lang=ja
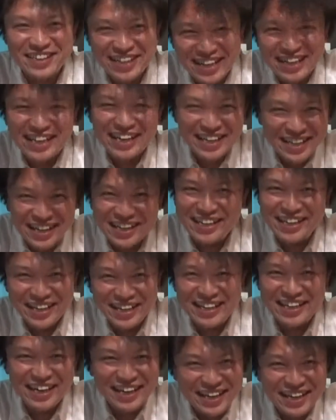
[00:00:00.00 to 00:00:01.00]
いやいやいやいや
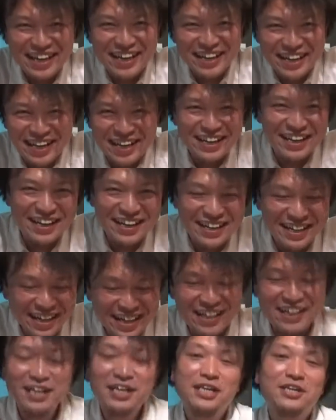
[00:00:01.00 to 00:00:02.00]
いやいやいやい
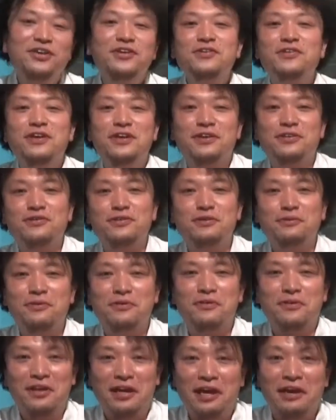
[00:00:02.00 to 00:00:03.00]
やというわけで、くんご
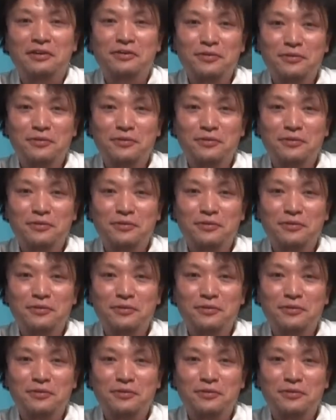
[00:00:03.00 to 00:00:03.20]
ぼんごね、